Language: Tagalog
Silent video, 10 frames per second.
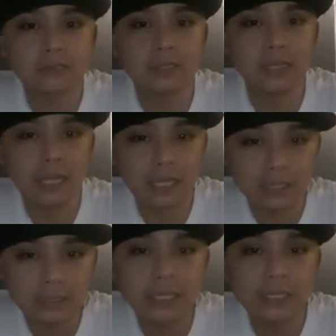So
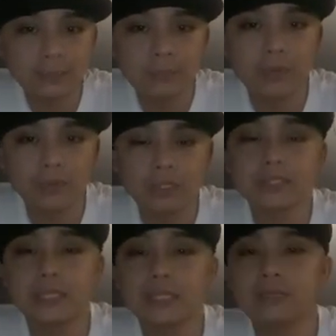nag-aantay lang po ako
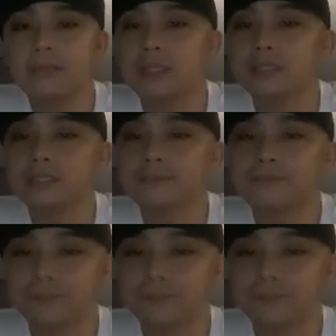ng second batch.